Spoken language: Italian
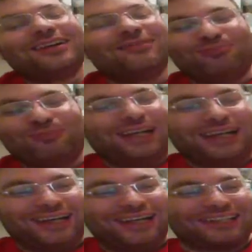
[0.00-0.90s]

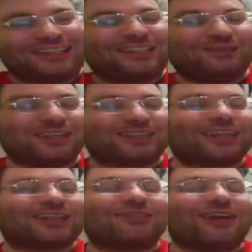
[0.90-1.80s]
bellissimo è
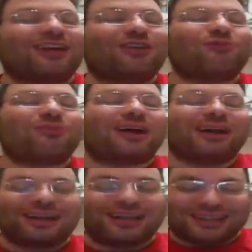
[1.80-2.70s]
stata una
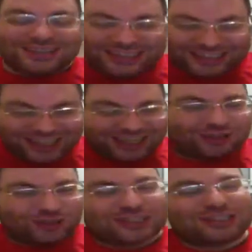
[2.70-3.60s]
roba
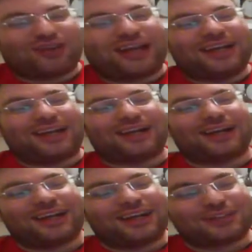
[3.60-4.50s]

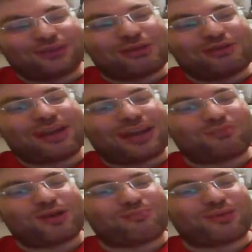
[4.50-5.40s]
stratosferica che nessuno mi venga
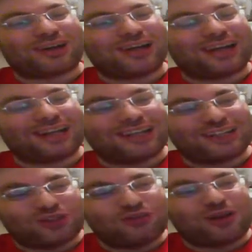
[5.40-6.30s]
più a parlare
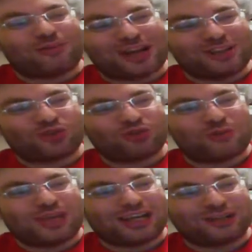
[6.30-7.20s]
del 5 maggio
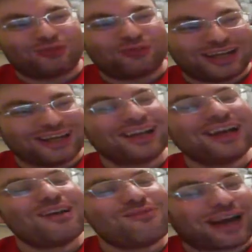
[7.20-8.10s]
2002
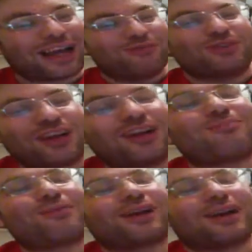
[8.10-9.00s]
perché
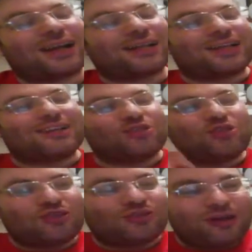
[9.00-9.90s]
bisogna parlare del
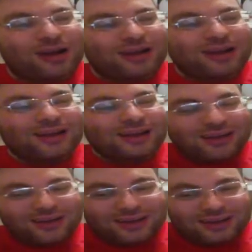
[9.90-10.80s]
5
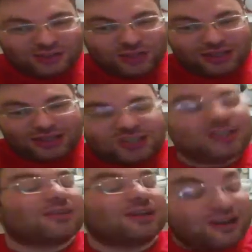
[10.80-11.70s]
cioè del
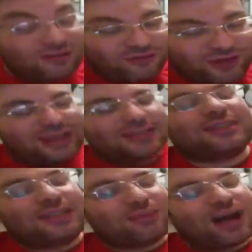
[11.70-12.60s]
5 del
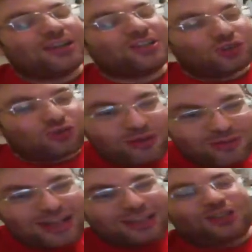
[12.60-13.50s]
20 maggio
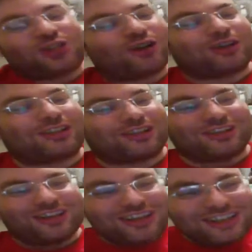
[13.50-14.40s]

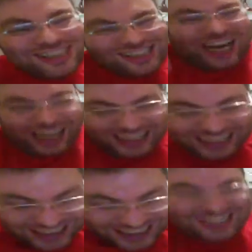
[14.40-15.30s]
2018 sì
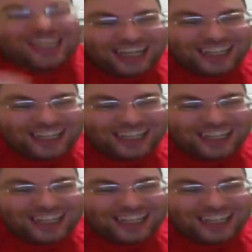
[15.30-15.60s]
sì,